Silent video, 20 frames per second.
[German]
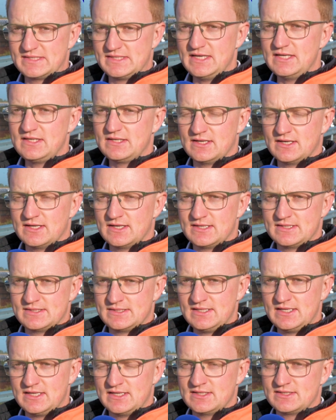sieht, äh,
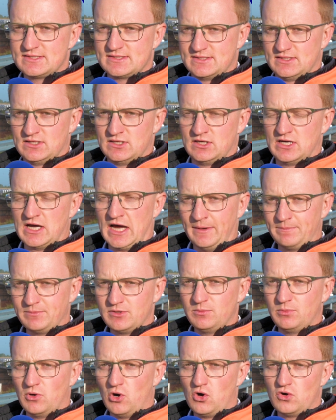sie ist äh,
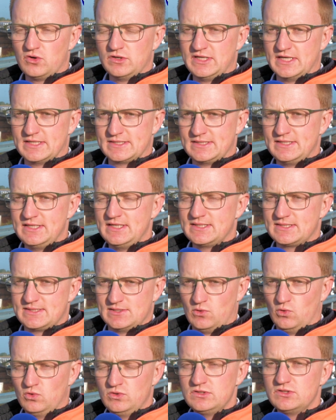abgebrochen, jetzt liegt
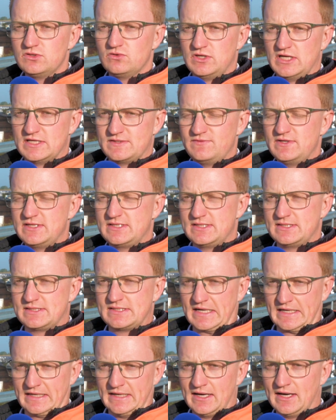sie unten und jetzt wird sie
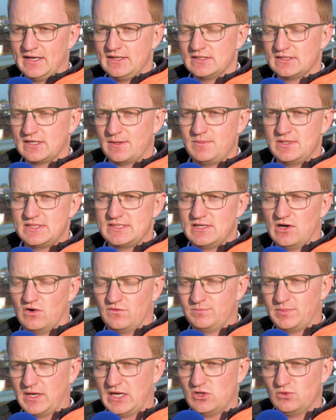zerkleinert, damit sie auf
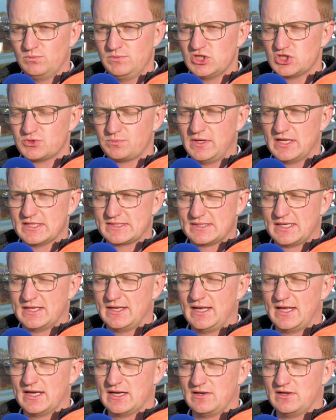dem Brech- und
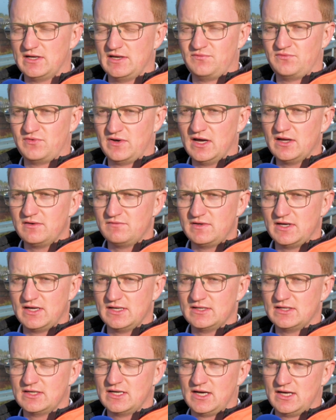Mischplatzanlage gefahren
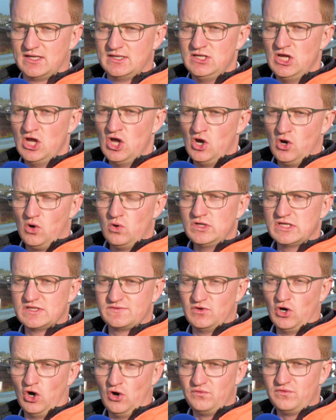werden kann und
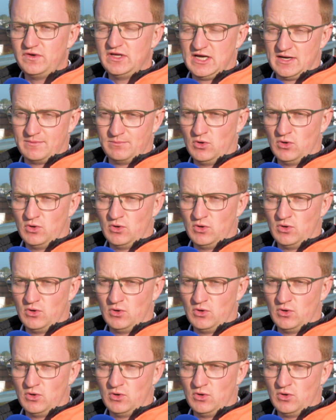dass wir hoffentlich ab